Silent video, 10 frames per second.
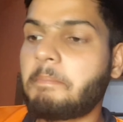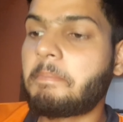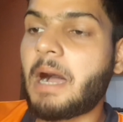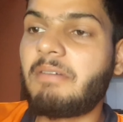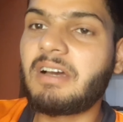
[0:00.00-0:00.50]

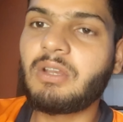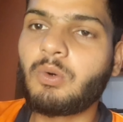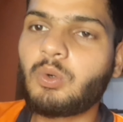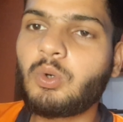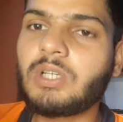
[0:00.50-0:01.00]
पावा
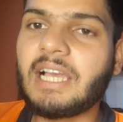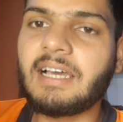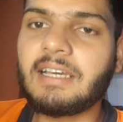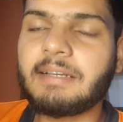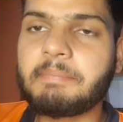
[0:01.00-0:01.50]
लोगो
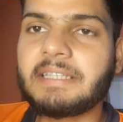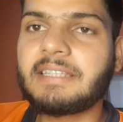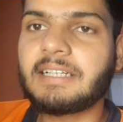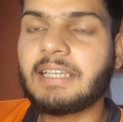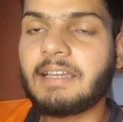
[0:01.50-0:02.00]
यार अभी
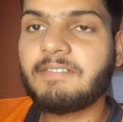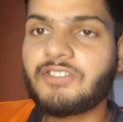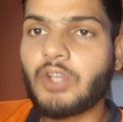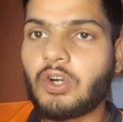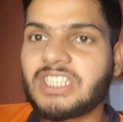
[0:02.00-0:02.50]
तक यार
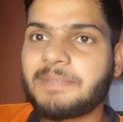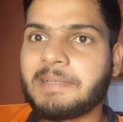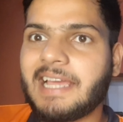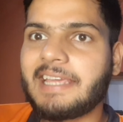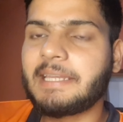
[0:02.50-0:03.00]
शॉर्ट्स
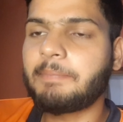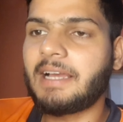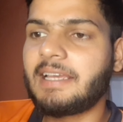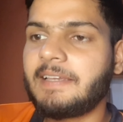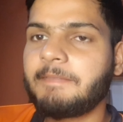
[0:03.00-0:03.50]
बना ही नहीं
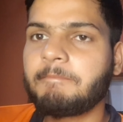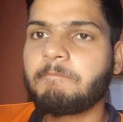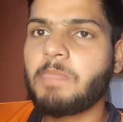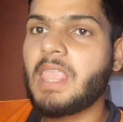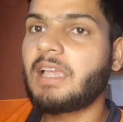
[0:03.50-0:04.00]
पाए
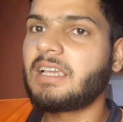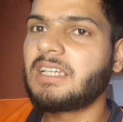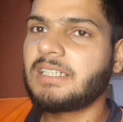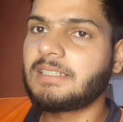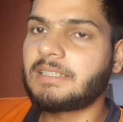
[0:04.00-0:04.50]

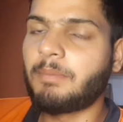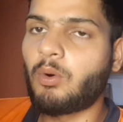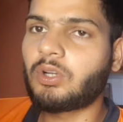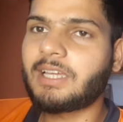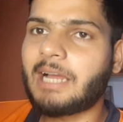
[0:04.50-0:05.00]

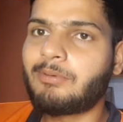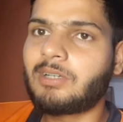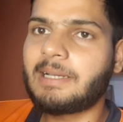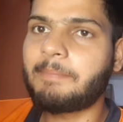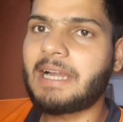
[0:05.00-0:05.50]
मूड ख़राब हो
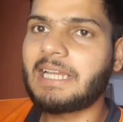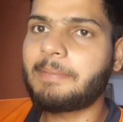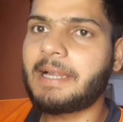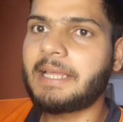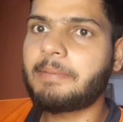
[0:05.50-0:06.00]
गया बैठे
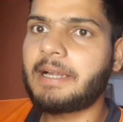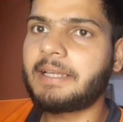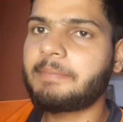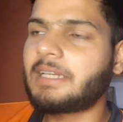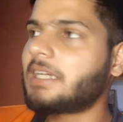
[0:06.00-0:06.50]
बैठे
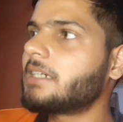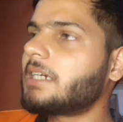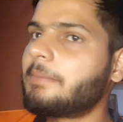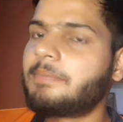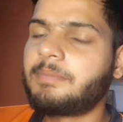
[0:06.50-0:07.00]
बैठे मैंने कहा
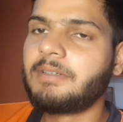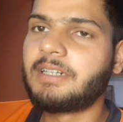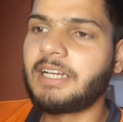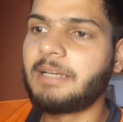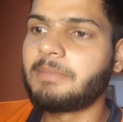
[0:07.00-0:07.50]
कब
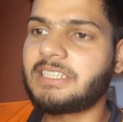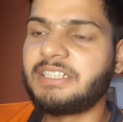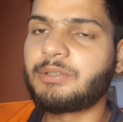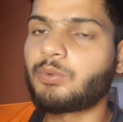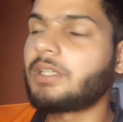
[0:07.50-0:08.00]
ड्रिल
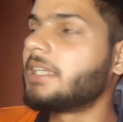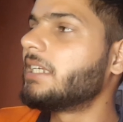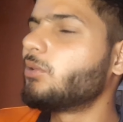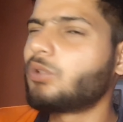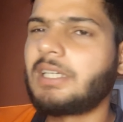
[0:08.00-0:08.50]
मशीन रुकेगी
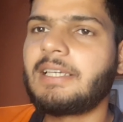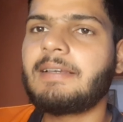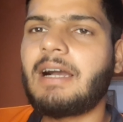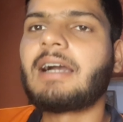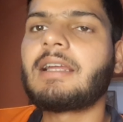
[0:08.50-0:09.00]
क्योंकि
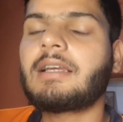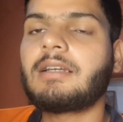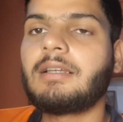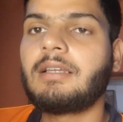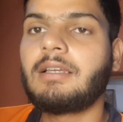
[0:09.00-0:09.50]
आगे
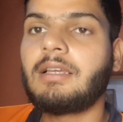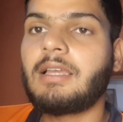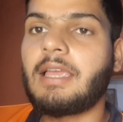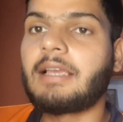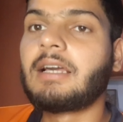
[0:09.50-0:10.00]

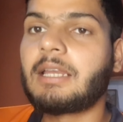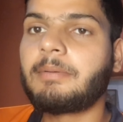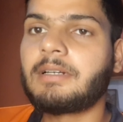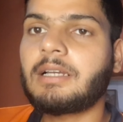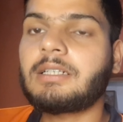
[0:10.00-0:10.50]
एक घर
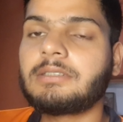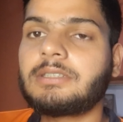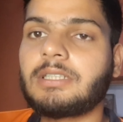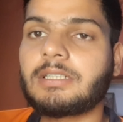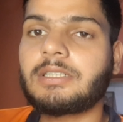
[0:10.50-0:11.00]
बन रहा है
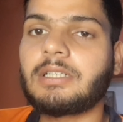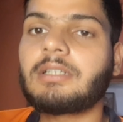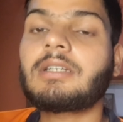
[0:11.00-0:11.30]
कंस्ट्रक्शन